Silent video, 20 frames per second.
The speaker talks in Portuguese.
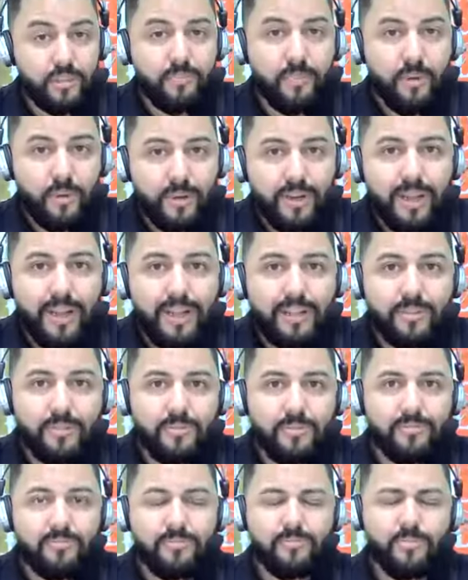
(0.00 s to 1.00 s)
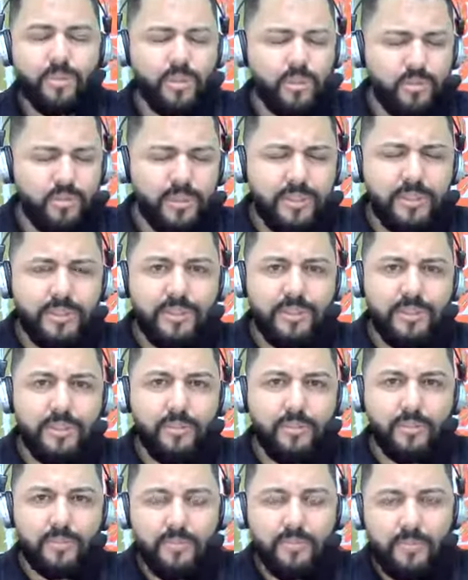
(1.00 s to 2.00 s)
explorado, muito
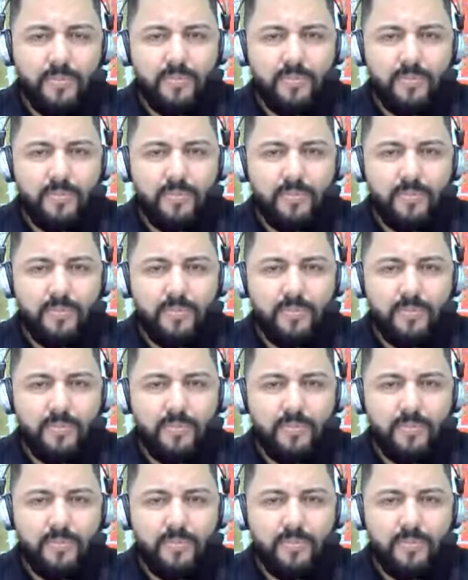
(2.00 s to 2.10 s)
conhecido,